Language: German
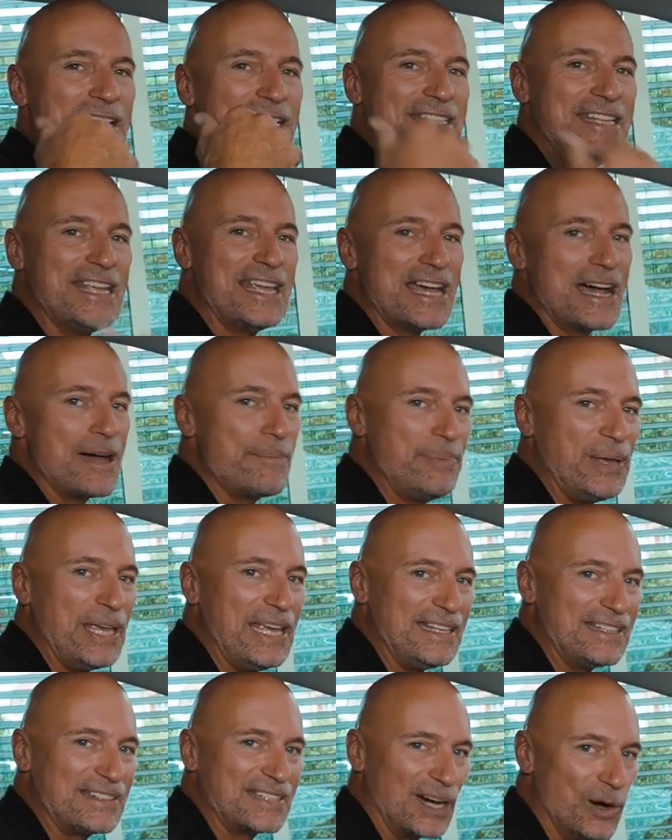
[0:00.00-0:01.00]

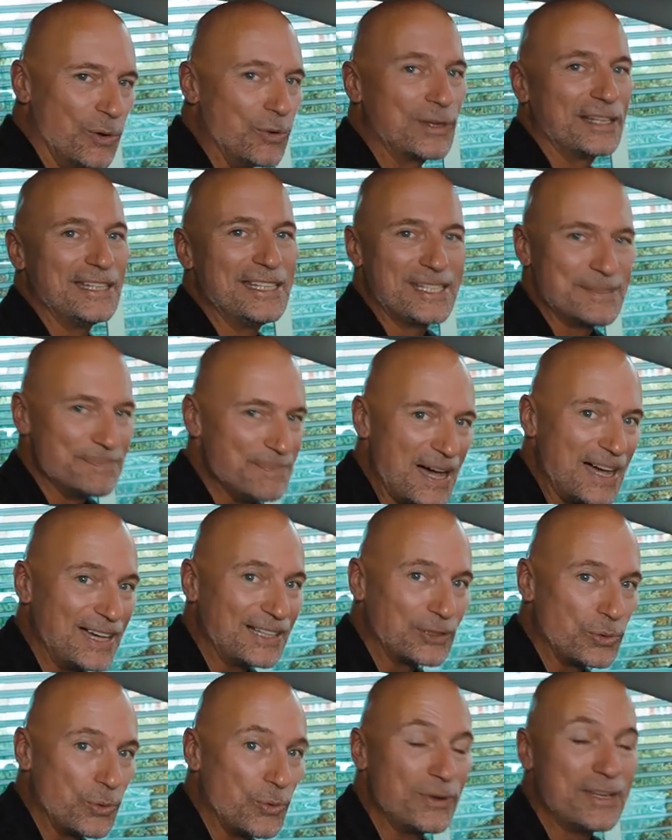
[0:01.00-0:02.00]
DAB-tauglich
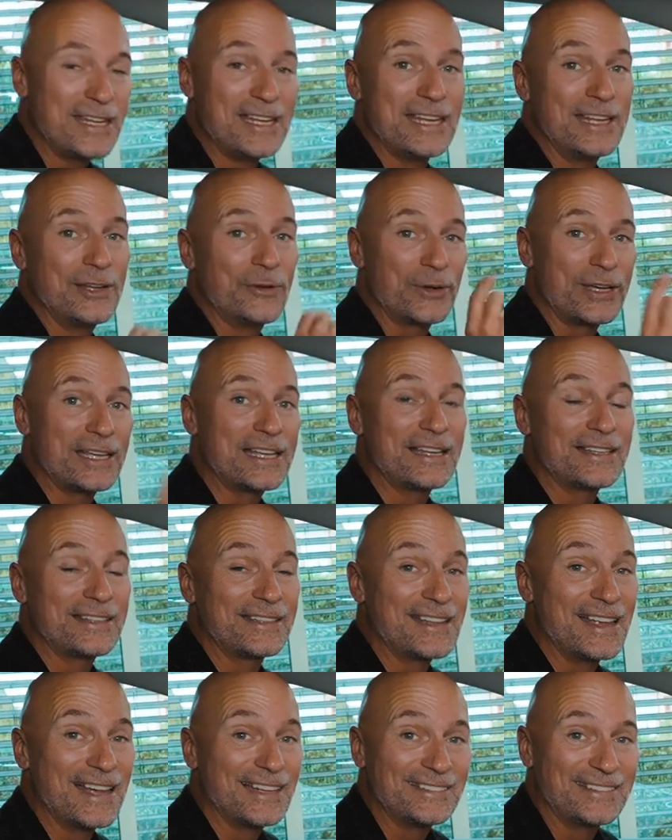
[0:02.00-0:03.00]
macht, ohne eine neue
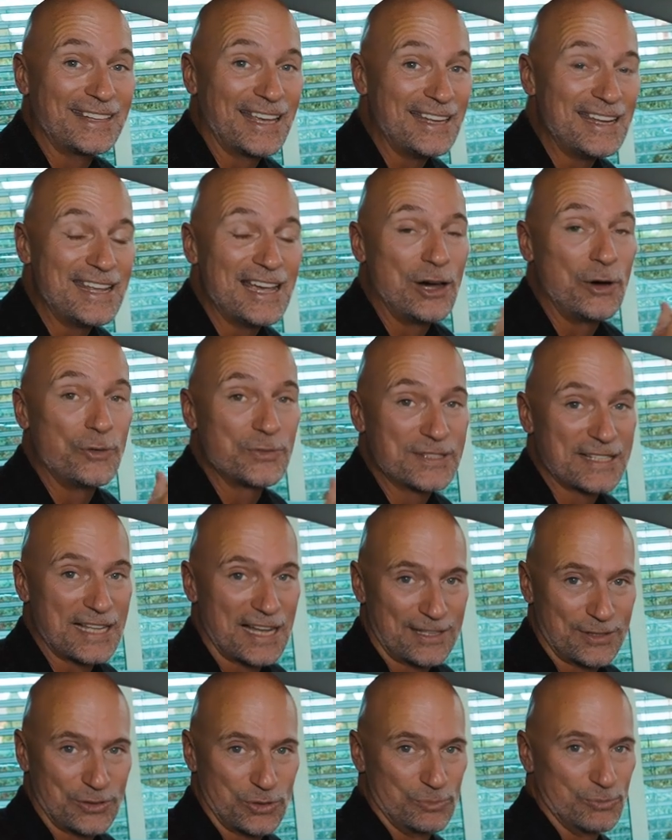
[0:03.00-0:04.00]
Antenne aufs
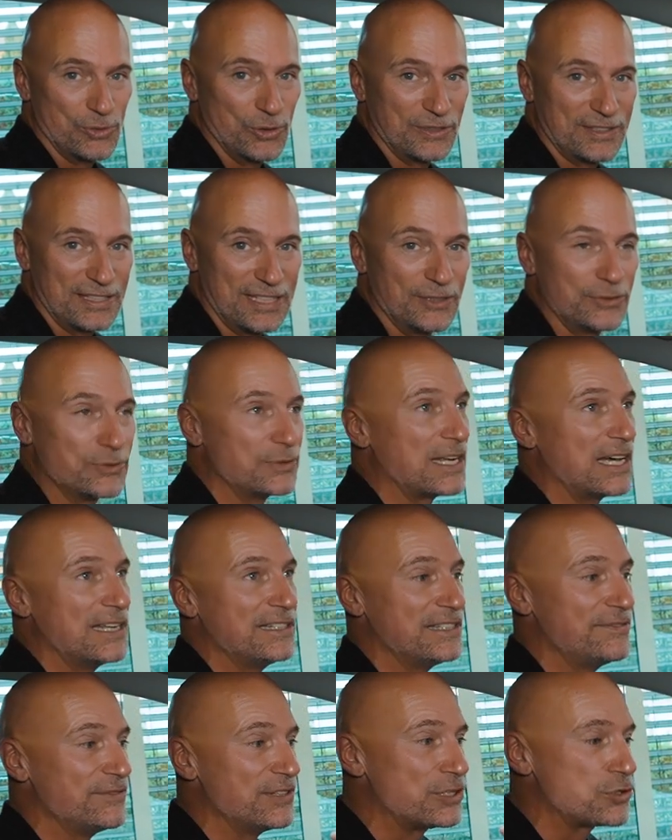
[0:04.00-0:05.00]
Dach zu montieren oder an
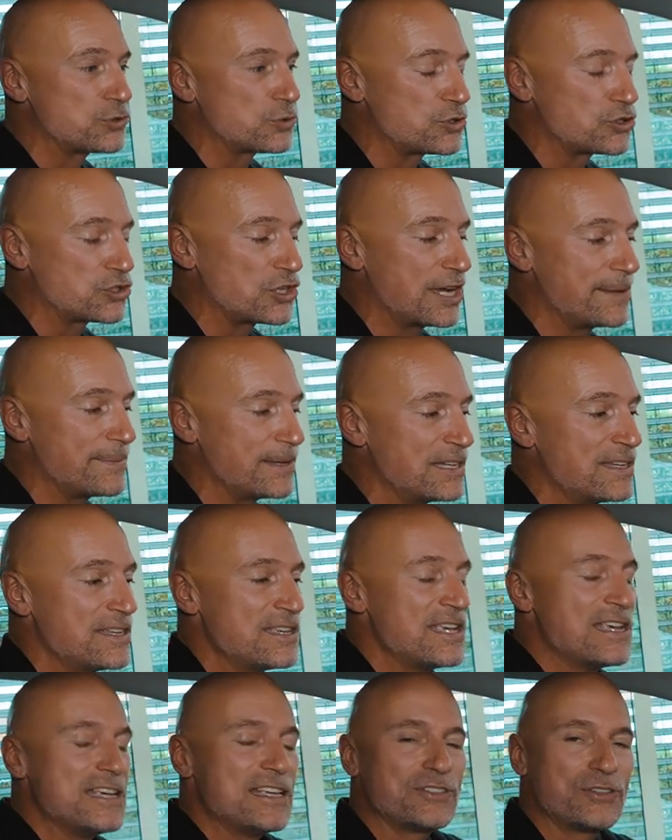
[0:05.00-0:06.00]
die Windschutzscheibe,
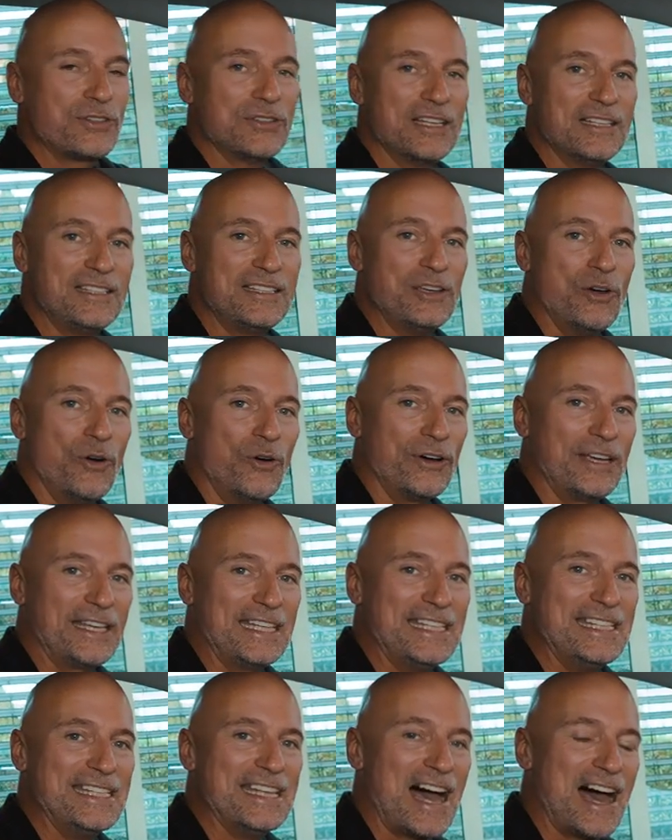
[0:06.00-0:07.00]
sondern die
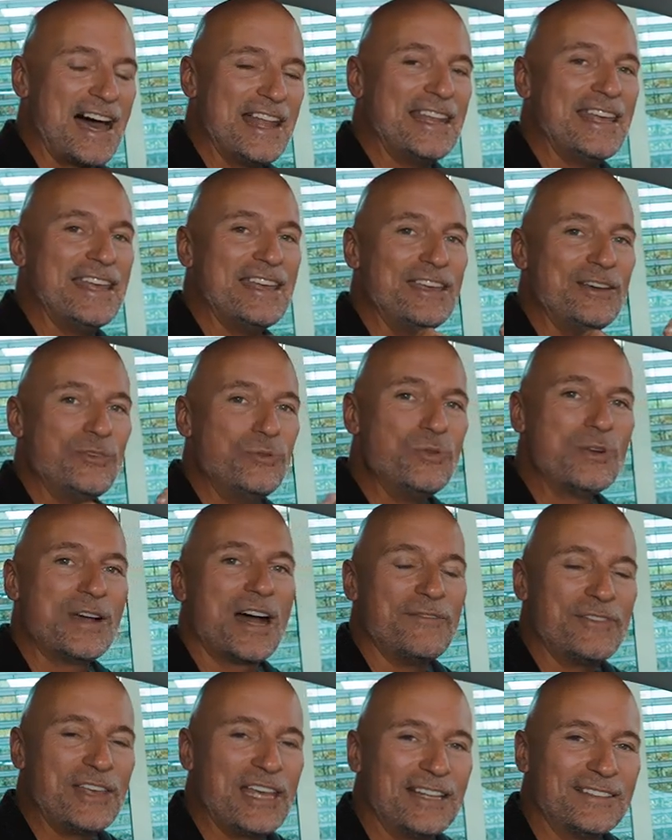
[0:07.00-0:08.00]
originale
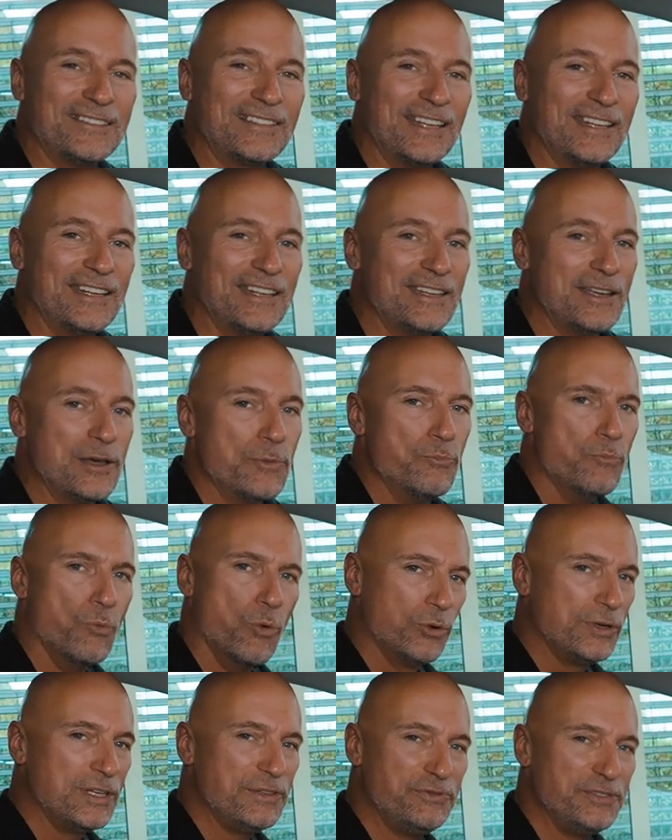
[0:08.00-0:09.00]
UKW-Antenne
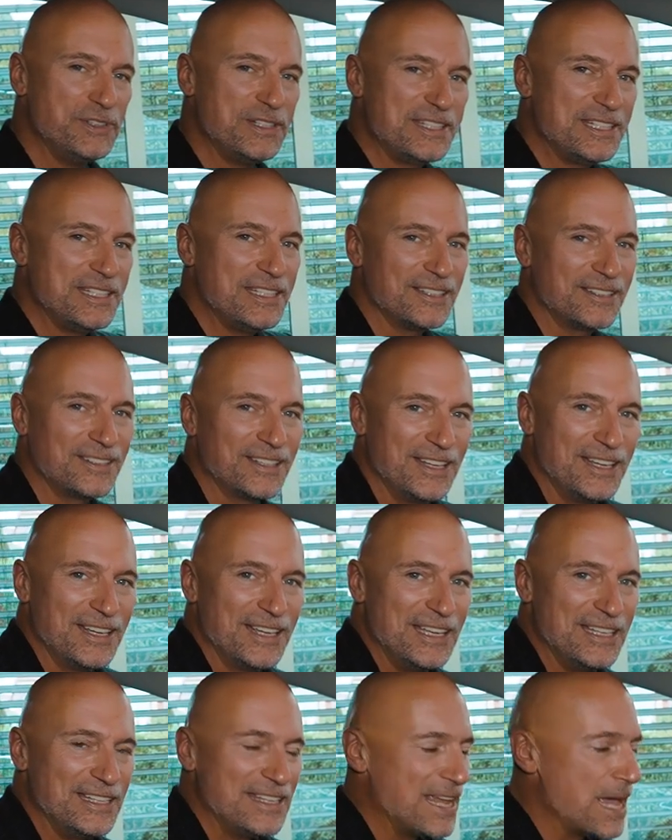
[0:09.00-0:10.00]
modifiziert
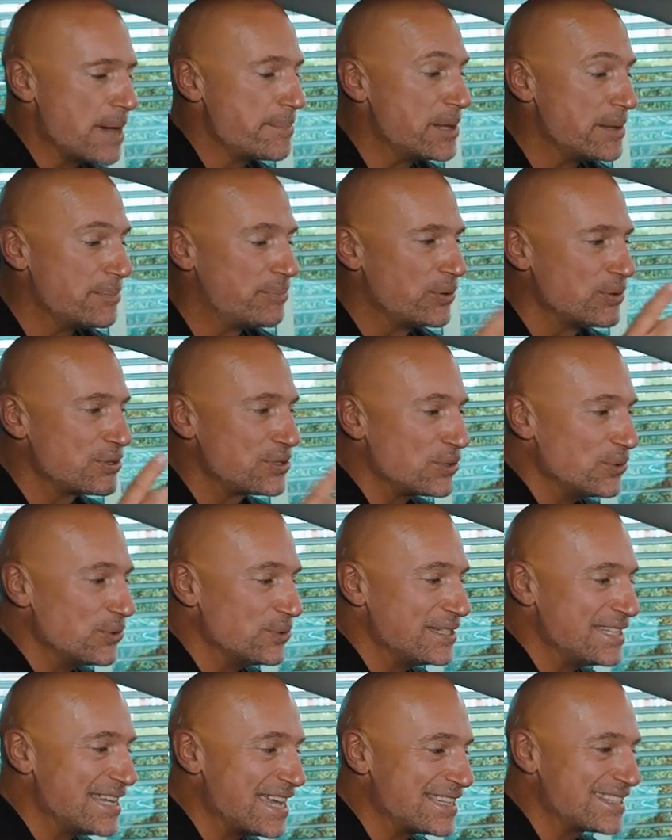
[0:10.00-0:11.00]
in DAB Plus
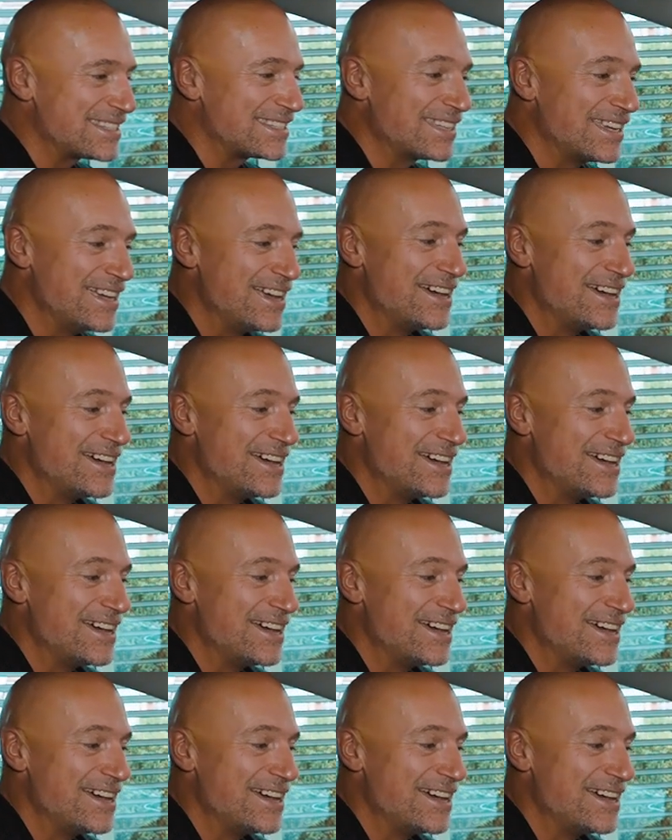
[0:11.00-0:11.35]
und jetzt